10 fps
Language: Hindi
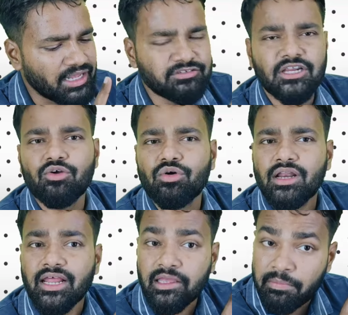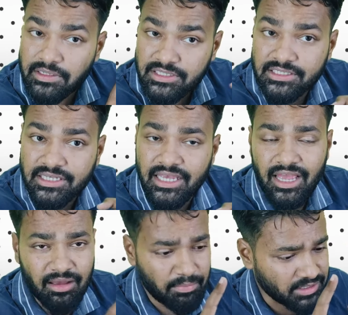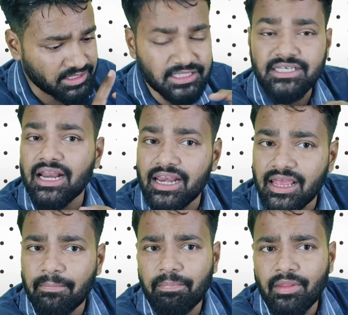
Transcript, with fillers: प्रीवियस जिन लोगों ने नहीं परचेज की परचेज कर लें